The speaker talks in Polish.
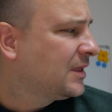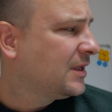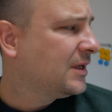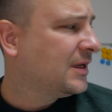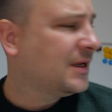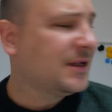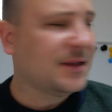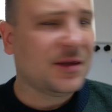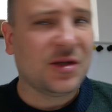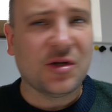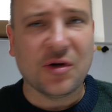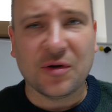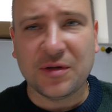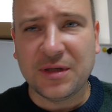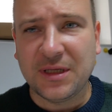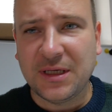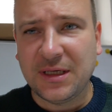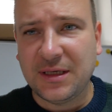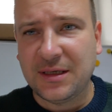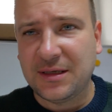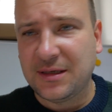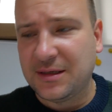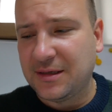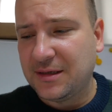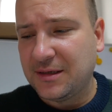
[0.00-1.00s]
e,
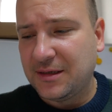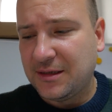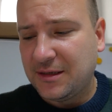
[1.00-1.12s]
tony